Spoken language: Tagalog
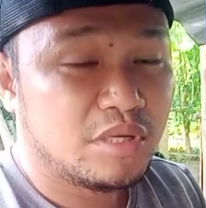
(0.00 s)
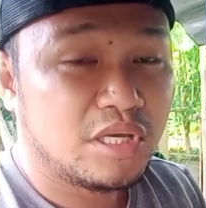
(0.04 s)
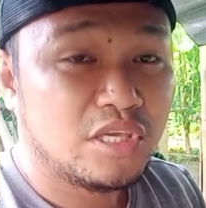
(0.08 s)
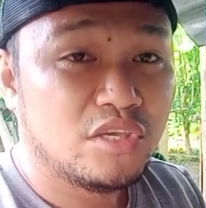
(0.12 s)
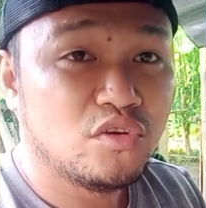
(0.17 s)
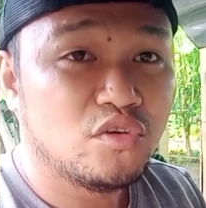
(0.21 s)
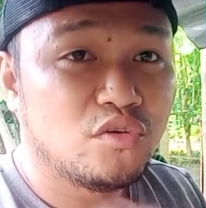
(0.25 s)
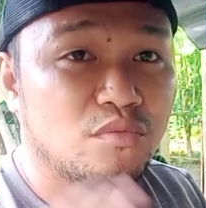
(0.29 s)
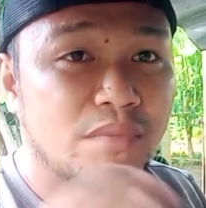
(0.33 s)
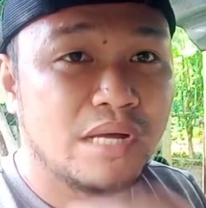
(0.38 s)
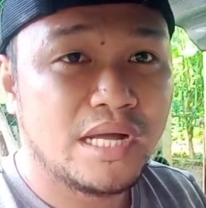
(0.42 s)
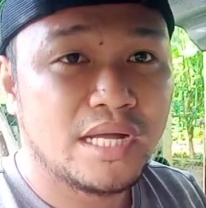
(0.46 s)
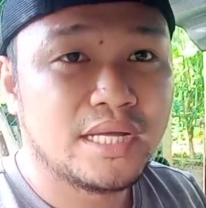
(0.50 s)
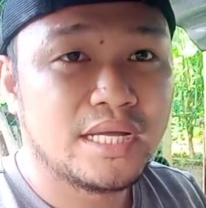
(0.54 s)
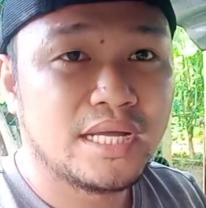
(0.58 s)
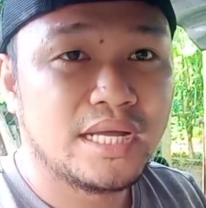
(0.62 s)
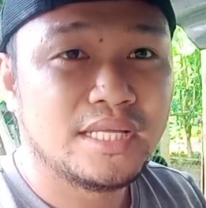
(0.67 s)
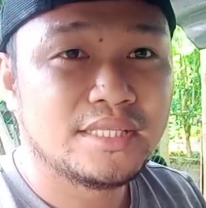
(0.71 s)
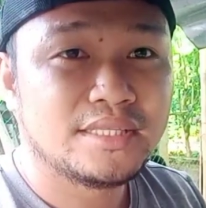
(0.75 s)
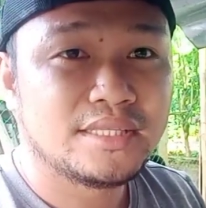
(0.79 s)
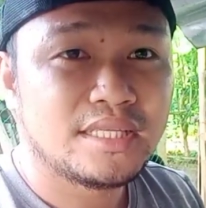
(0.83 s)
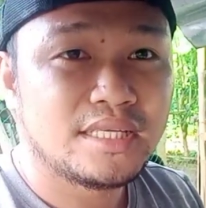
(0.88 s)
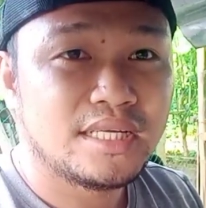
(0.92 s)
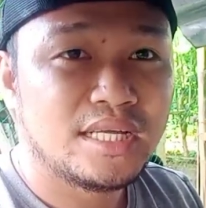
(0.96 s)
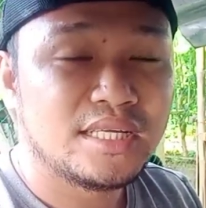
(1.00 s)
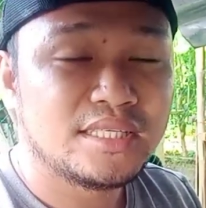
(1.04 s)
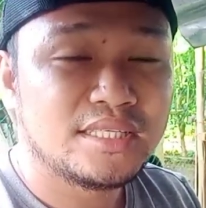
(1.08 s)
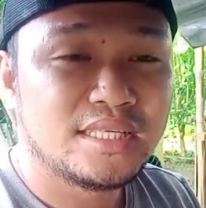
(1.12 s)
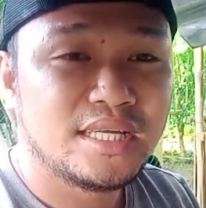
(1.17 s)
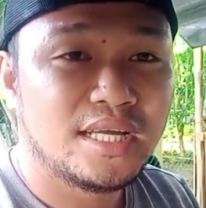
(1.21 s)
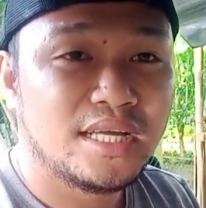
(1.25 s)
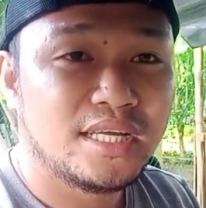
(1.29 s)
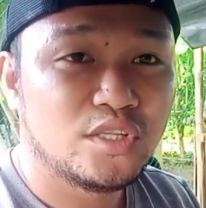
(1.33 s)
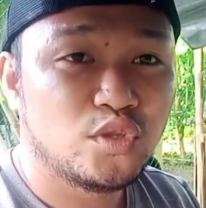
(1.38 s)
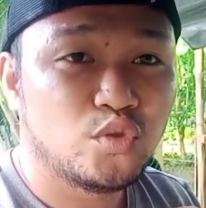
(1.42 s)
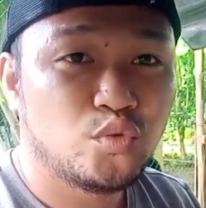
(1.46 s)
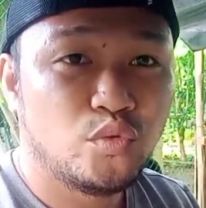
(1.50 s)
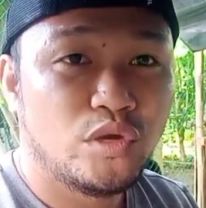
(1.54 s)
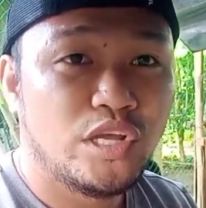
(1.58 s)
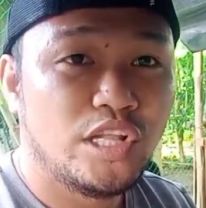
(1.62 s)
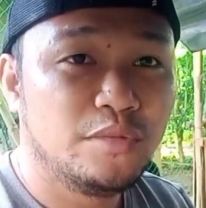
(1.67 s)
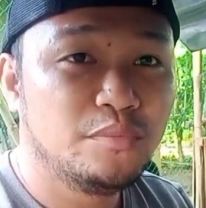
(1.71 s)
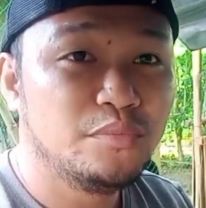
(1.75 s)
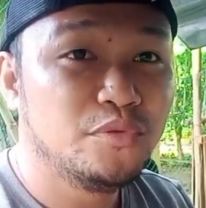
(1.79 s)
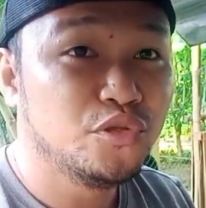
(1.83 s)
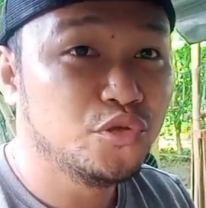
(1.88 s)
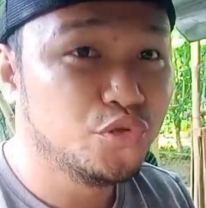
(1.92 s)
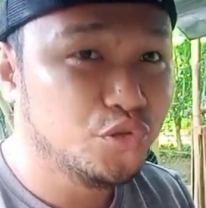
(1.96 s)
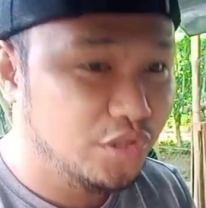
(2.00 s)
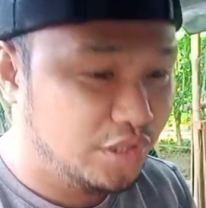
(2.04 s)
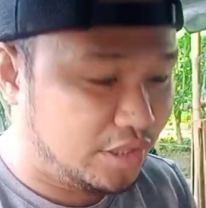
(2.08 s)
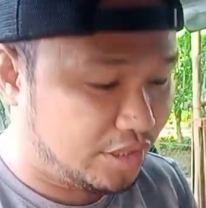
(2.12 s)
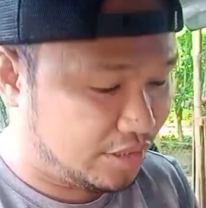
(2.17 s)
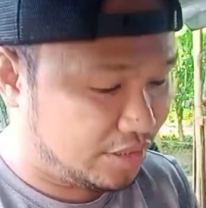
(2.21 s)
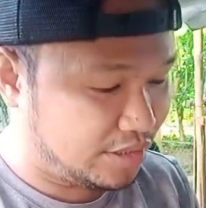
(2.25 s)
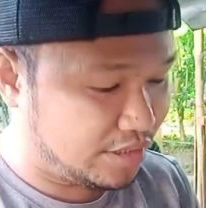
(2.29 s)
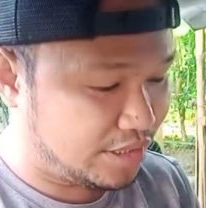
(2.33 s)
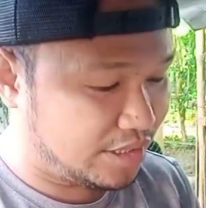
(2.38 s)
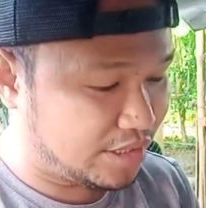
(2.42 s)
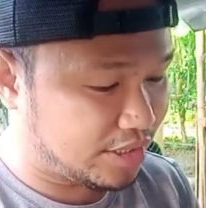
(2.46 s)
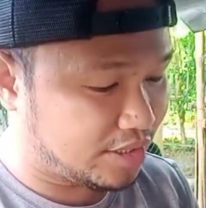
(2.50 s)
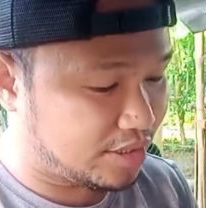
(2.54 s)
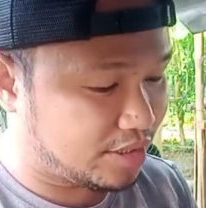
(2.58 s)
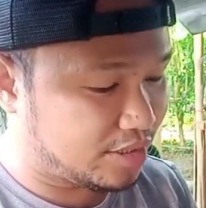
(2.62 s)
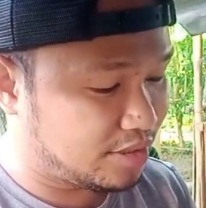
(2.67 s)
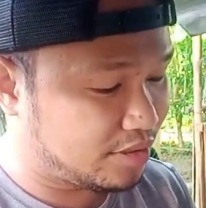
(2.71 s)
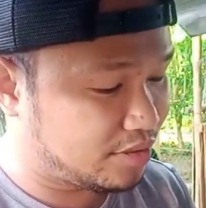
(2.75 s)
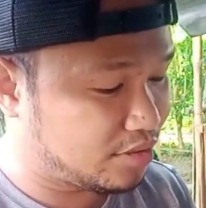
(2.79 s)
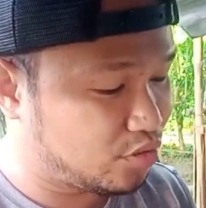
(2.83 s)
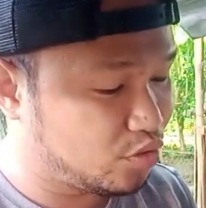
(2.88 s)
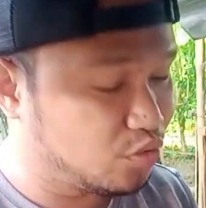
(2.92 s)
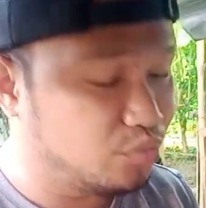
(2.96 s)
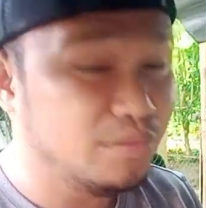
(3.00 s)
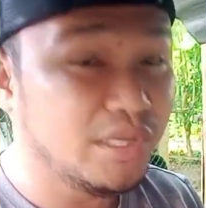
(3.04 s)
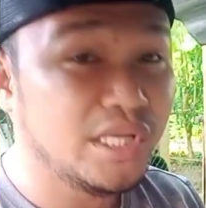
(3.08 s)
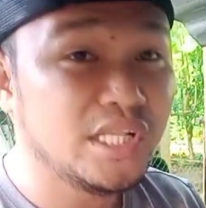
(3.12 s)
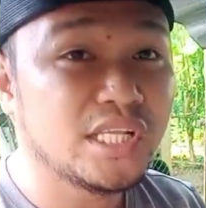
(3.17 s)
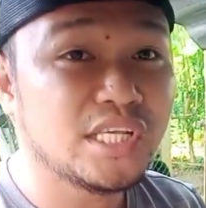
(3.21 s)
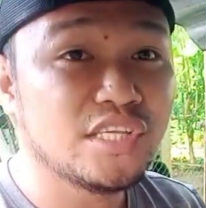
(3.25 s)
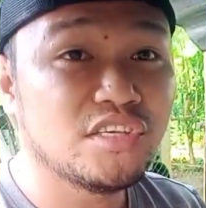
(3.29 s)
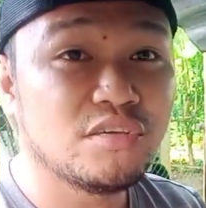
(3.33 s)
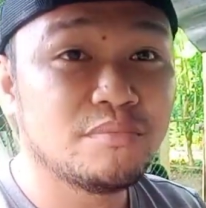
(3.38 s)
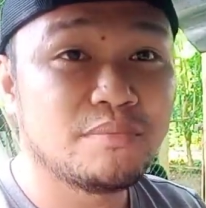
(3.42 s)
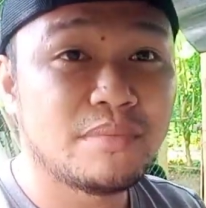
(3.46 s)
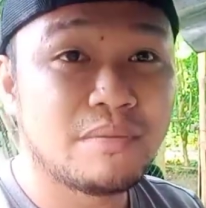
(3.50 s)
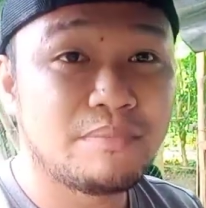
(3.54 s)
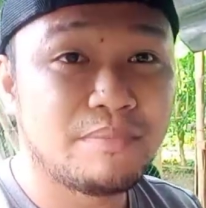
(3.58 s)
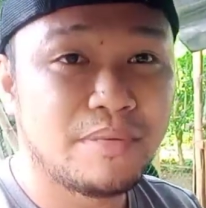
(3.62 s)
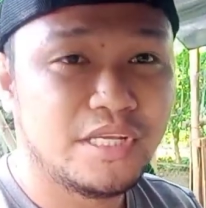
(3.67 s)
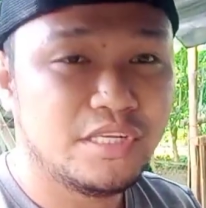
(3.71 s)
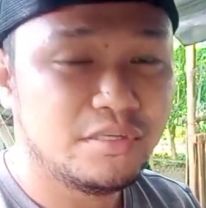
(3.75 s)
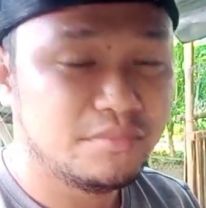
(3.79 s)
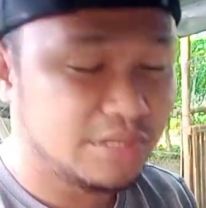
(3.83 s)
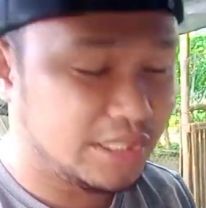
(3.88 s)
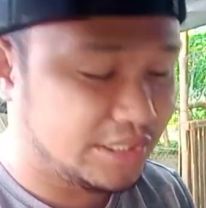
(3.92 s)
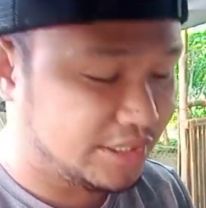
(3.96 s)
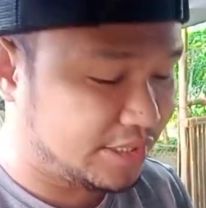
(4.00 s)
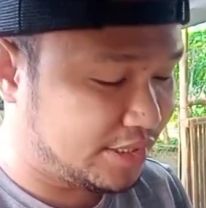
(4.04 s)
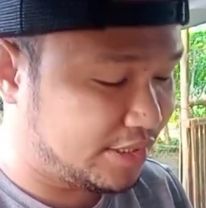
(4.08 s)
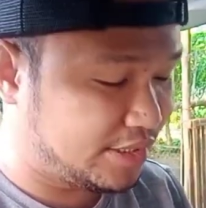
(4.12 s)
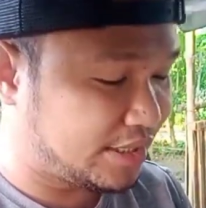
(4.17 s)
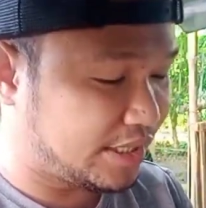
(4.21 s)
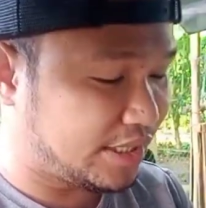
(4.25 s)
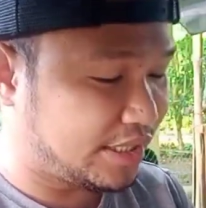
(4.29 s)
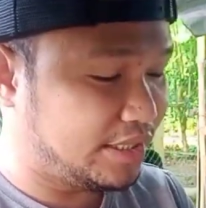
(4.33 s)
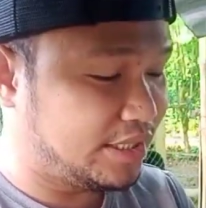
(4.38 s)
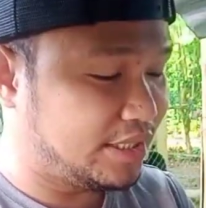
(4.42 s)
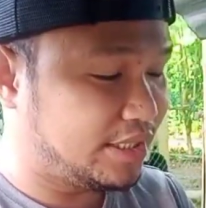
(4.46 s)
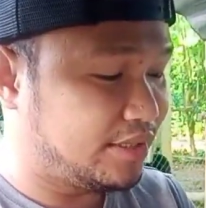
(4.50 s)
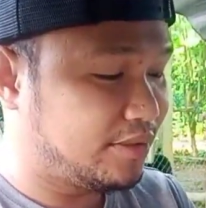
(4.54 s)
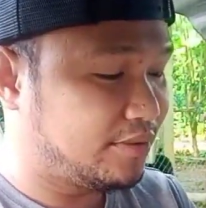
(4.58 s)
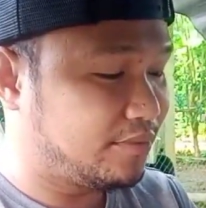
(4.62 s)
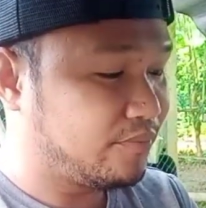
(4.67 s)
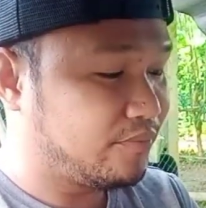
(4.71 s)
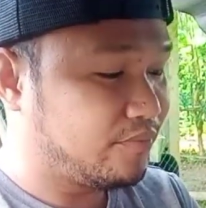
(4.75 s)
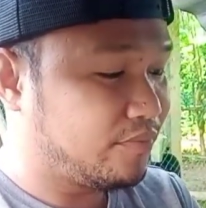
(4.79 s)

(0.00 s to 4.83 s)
ngayong umaga hanggang 12 noon at tubig lang yung ipapainom natin sa kanya.